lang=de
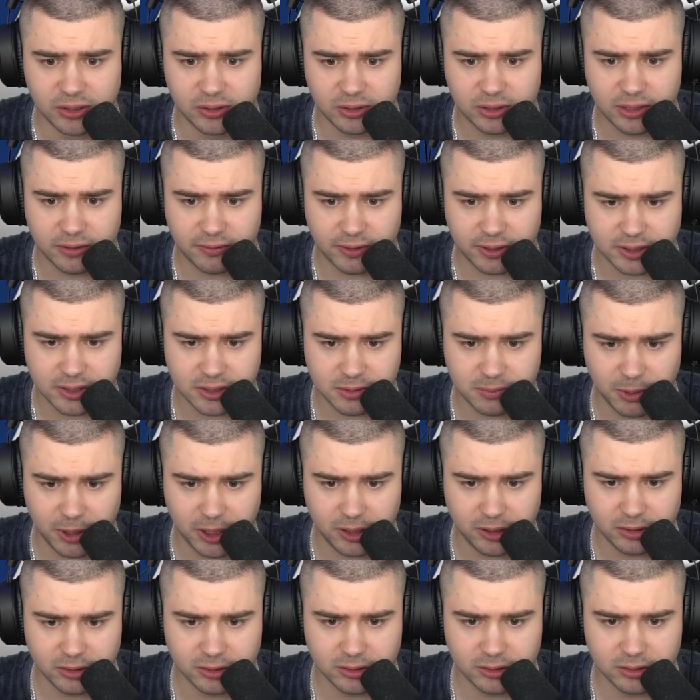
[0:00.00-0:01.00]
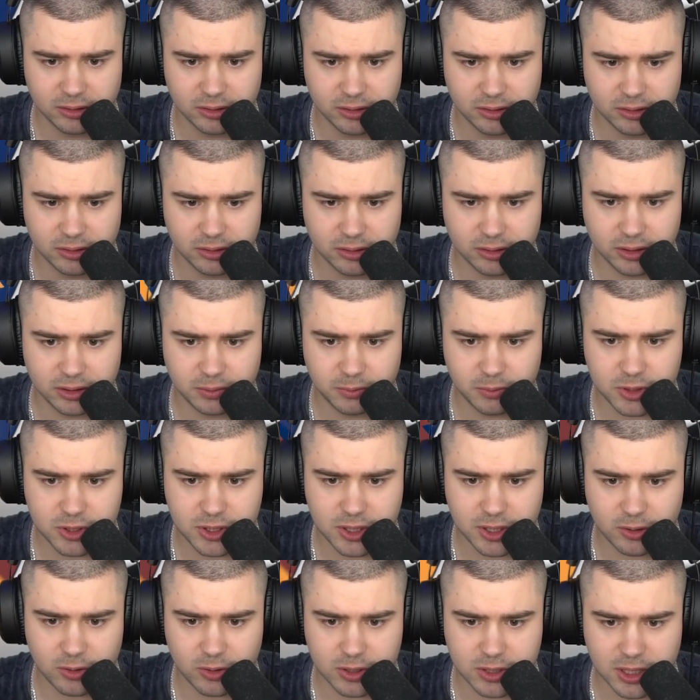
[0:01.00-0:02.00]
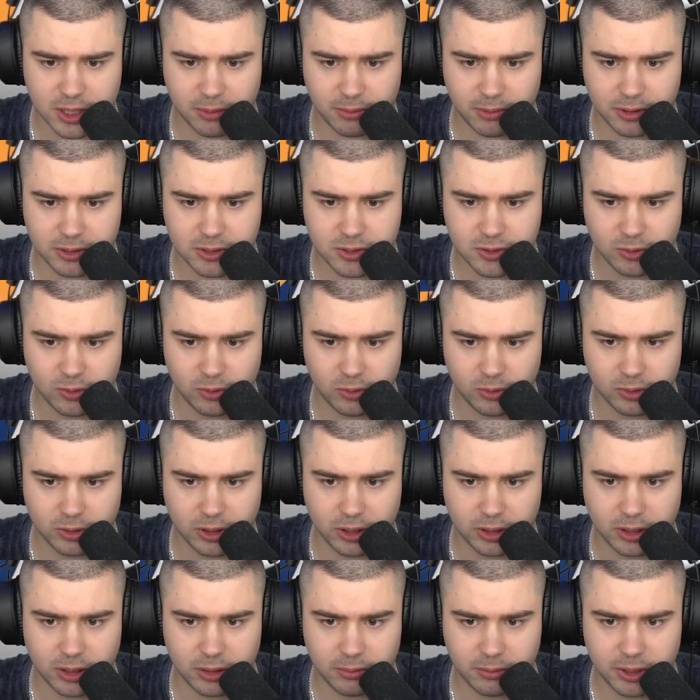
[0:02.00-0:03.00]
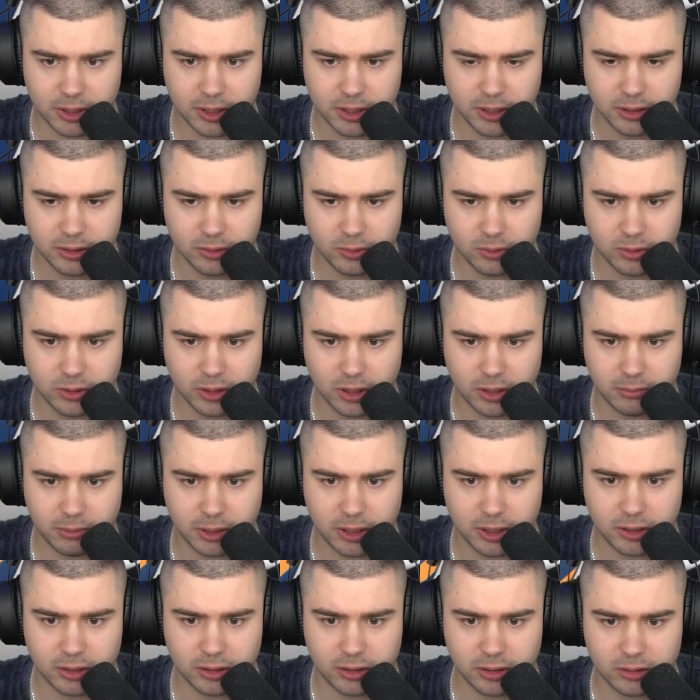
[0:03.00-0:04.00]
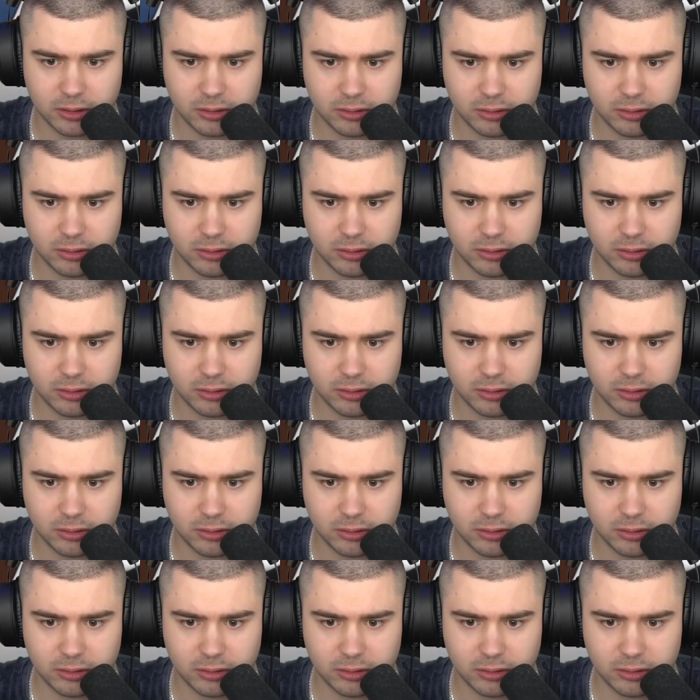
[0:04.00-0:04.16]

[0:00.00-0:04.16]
Okay, wartet mal. Ich muss hier kurz einmal so und dann einmal hin und einmal...